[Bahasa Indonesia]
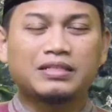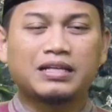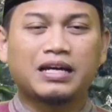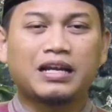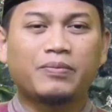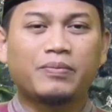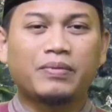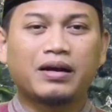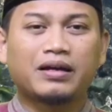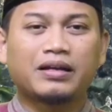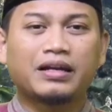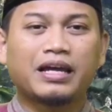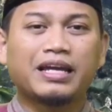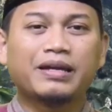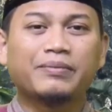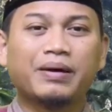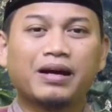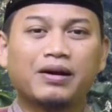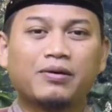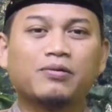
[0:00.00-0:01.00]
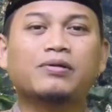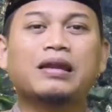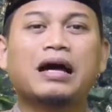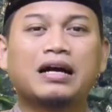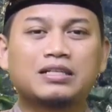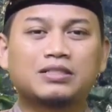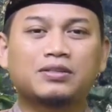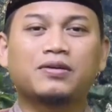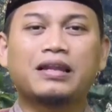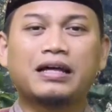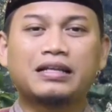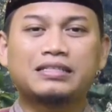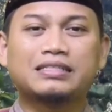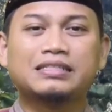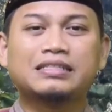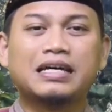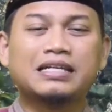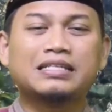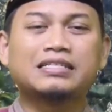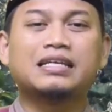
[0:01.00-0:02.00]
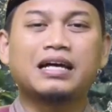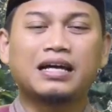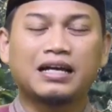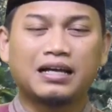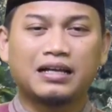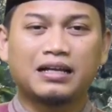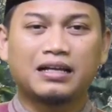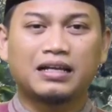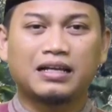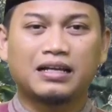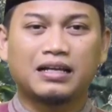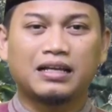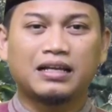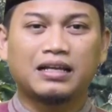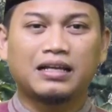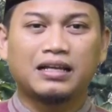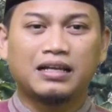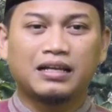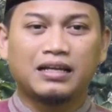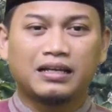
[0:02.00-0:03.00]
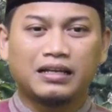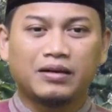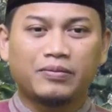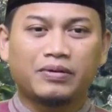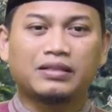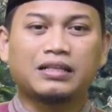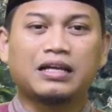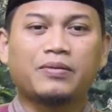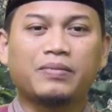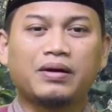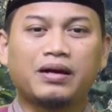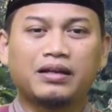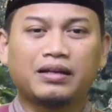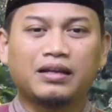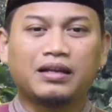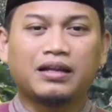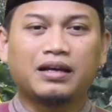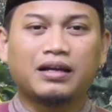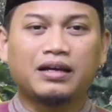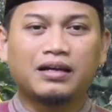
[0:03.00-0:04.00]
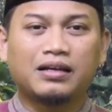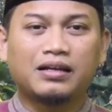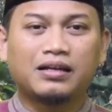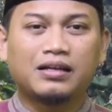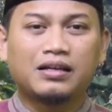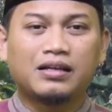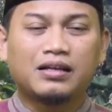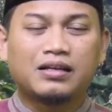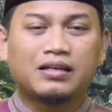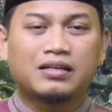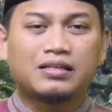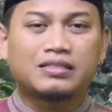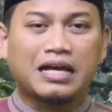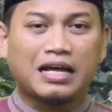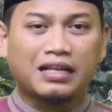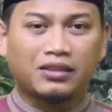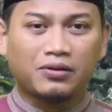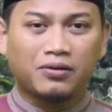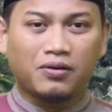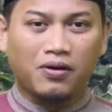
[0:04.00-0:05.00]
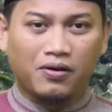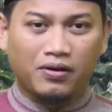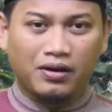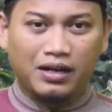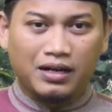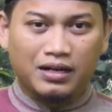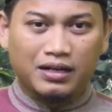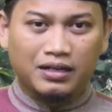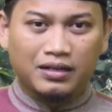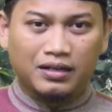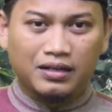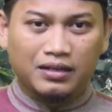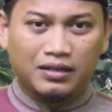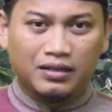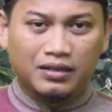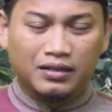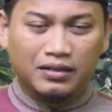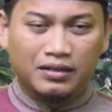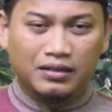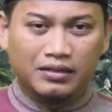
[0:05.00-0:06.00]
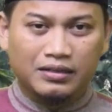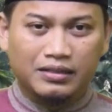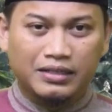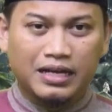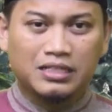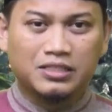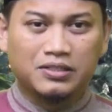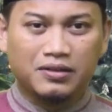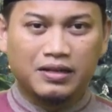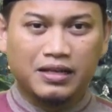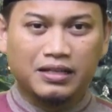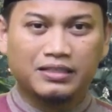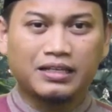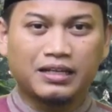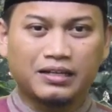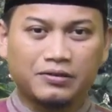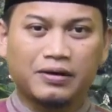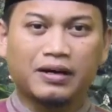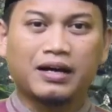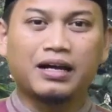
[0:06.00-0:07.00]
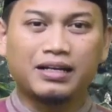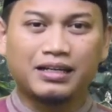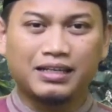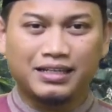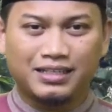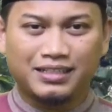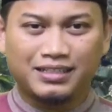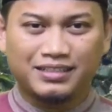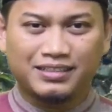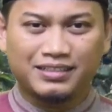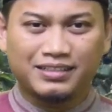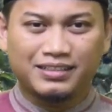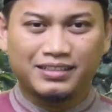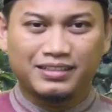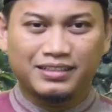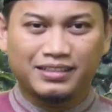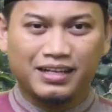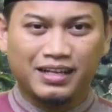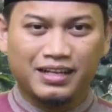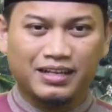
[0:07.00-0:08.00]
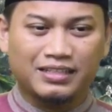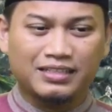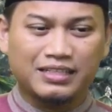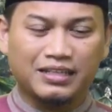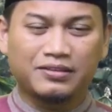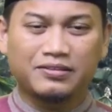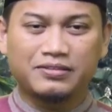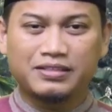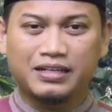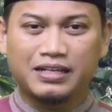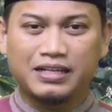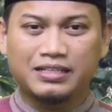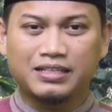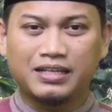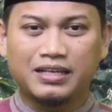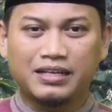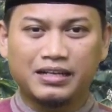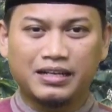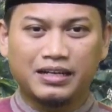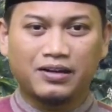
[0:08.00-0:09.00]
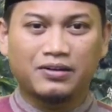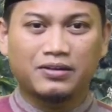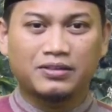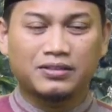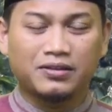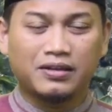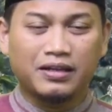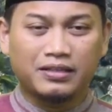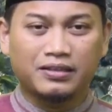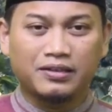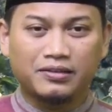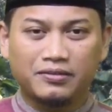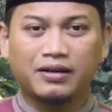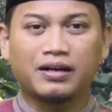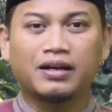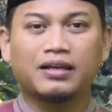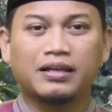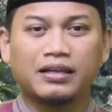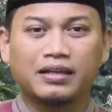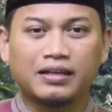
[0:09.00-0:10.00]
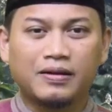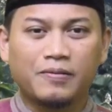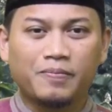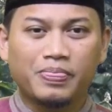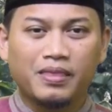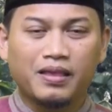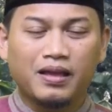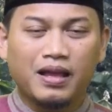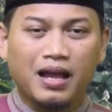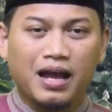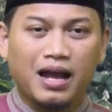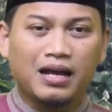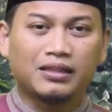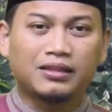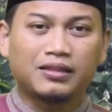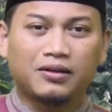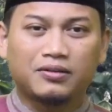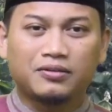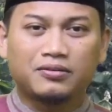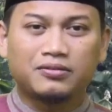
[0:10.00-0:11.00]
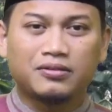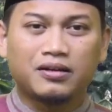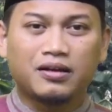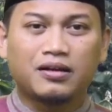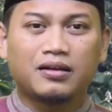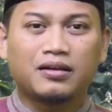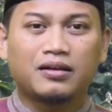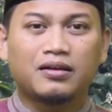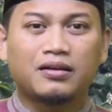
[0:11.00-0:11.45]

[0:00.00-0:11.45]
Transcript: bicara mengenai mengulang sholat jenazah. Yang pertama adalah satu orang, dia sholatnya dua kali. Ada satu jenazah, dia sholatnya dua kali. Atau